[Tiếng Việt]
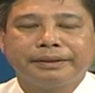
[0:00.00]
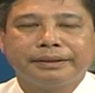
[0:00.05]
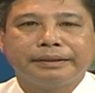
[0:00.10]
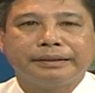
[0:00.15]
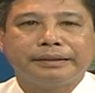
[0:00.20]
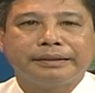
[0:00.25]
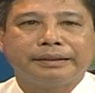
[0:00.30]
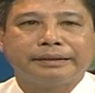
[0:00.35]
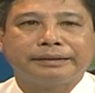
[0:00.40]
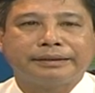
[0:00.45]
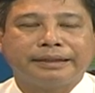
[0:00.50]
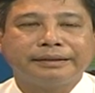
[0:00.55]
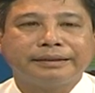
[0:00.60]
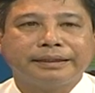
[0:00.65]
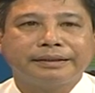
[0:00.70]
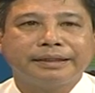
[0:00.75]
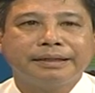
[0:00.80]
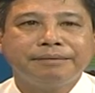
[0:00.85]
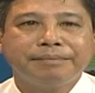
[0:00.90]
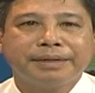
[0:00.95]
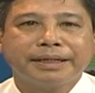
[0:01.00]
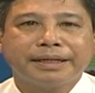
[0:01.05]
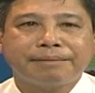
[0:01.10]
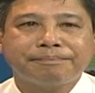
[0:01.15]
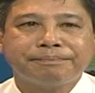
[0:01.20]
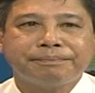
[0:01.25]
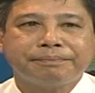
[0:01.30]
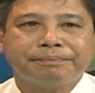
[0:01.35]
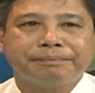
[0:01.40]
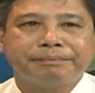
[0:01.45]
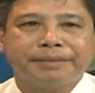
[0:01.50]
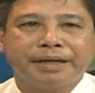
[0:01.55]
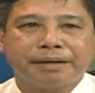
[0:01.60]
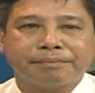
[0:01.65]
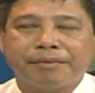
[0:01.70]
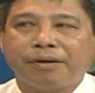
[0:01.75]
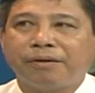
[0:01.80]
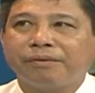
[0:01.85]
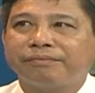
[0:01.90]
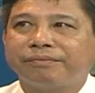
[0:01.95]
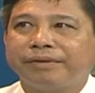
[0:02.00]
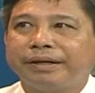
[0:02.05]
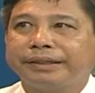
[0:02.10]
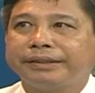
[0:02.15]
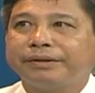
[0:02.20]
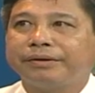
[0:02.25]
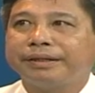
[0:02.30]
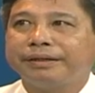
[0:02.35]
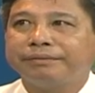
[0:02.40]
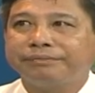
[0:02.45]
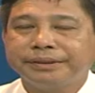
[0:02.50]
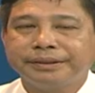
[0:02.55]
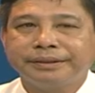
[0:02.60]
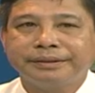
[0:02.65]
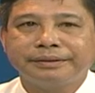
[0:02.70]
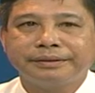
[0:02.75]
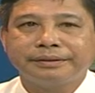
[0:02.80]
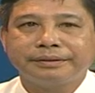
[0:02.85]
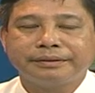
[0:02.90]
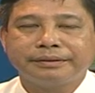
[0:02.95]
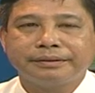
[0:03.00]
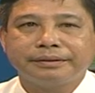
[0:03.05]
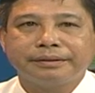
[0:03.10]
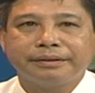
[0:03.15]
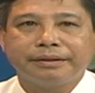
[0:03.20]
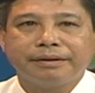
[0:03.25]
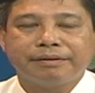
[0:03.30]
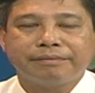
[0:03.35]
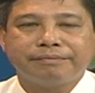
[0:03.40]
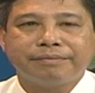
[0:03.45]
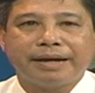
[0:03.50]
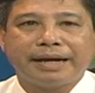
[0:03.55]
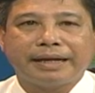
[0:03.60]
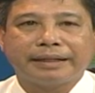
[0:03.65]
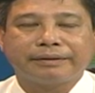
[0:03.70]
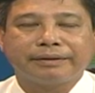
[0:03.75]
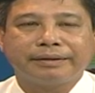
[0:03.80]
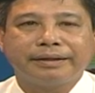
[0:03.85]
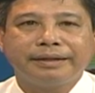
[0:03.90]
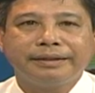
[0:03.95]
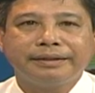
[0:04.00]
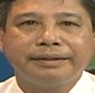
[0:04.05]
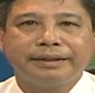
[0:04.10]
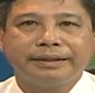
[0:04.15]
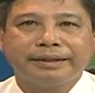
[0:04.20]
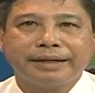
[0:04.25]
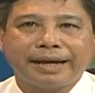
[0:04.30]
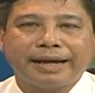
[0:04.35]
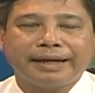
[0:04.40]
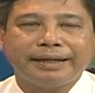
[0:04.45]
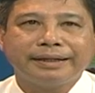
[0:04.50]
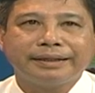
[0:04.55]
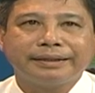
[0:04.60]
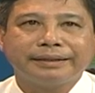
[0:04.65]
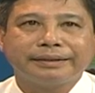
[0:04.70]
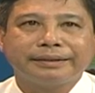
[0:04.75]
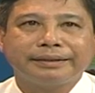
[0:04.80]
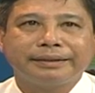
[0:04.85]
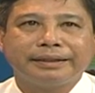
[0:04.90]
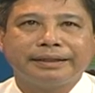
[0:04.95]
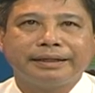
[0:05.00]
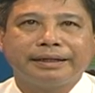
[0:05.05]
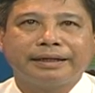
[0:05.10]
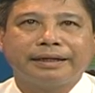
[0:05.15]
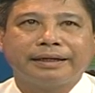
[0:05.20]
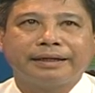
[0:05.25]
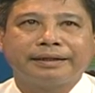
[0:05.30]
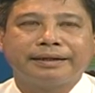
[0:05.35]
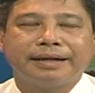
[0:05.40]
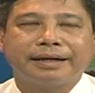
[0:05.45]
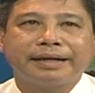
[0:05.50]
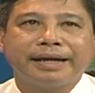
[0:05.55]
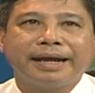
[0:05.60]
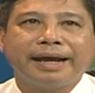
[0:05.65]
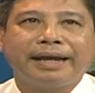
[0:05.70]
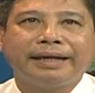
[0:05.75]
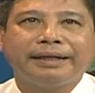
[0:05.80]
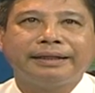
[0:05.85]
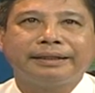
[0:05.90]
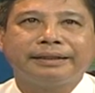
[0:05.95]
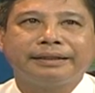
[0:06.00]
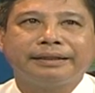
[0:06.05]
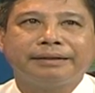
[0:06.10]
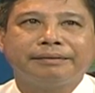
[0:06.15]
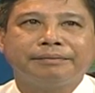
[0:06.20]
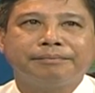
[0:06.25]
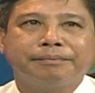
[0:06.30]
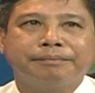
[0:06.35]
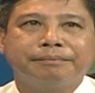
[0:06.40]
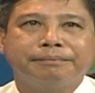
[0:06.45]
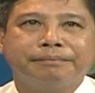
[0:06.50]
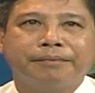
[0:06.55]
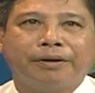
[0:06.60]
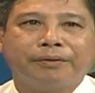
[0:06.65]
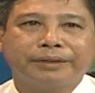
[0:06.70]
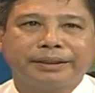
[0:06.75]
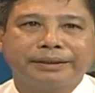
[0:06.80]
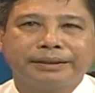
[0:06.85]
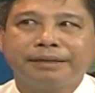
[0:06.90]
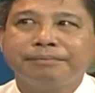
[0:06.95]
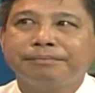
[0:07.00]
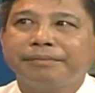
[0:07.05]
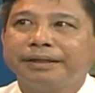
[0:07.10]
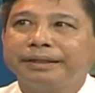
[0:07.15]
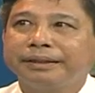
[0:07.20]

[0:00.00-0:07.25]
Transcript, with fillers: thì à, Sở Tài chính mới cấp đợt 1 về cho địa phương và cho đến hiện nay á, thì à, đợt 2 thì Bộ Tài chính